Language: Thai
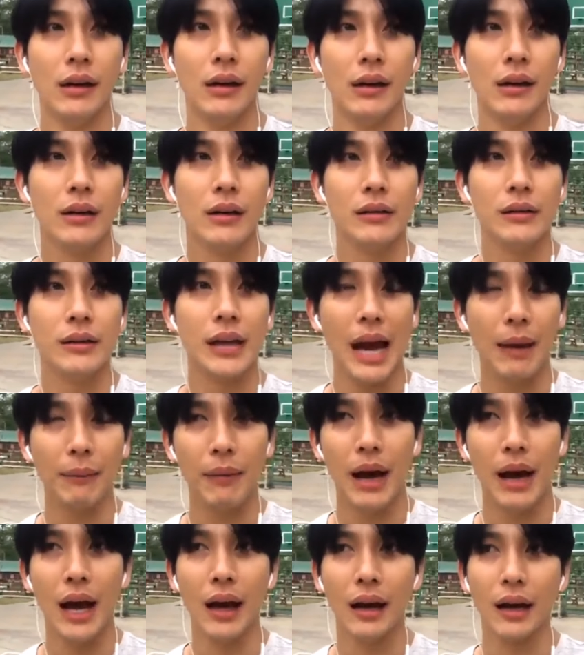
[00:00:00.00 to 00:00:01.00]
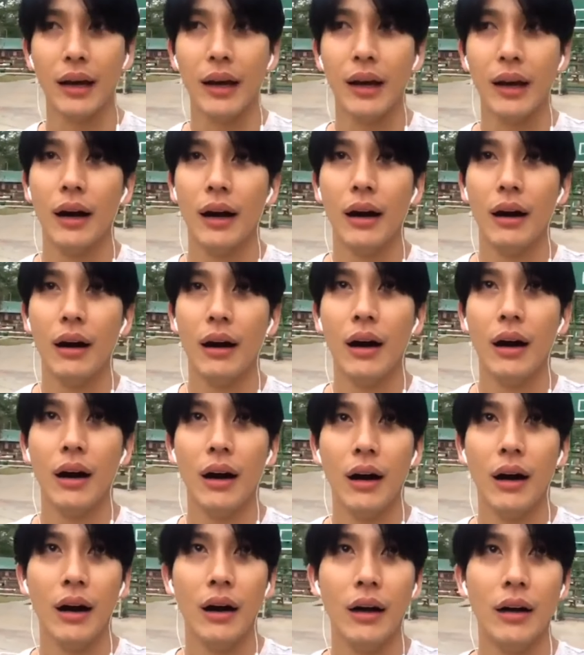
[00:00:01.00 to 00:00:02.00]
มันยากยากมากในชีวิตว่าที่
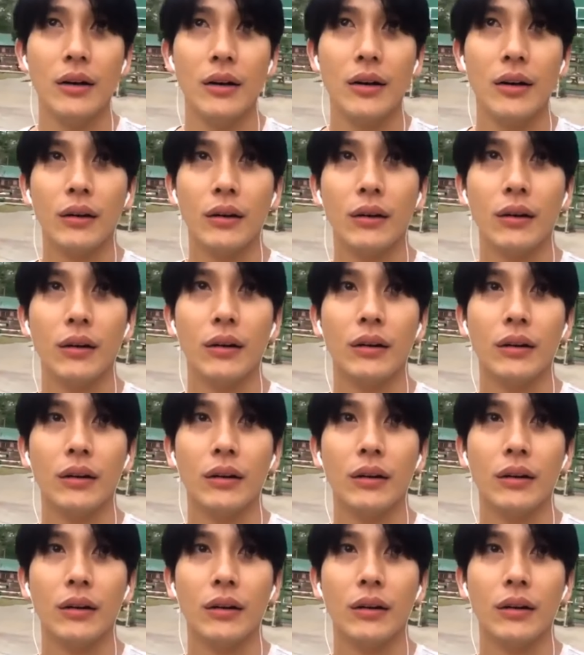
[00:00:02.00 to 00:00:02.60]
ผ่านมาเนี่ย